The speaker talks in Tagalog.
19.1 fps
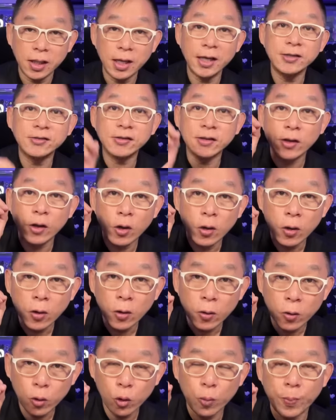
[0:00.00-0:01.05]
is
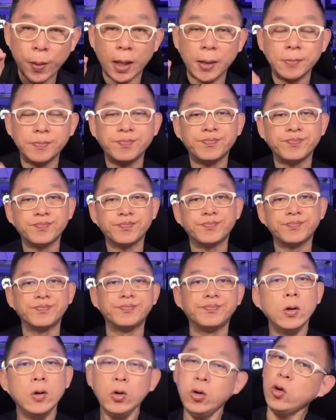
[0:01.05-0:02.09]
lupa.
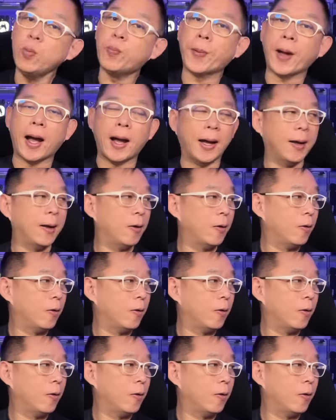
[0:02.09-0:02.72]
Lupa!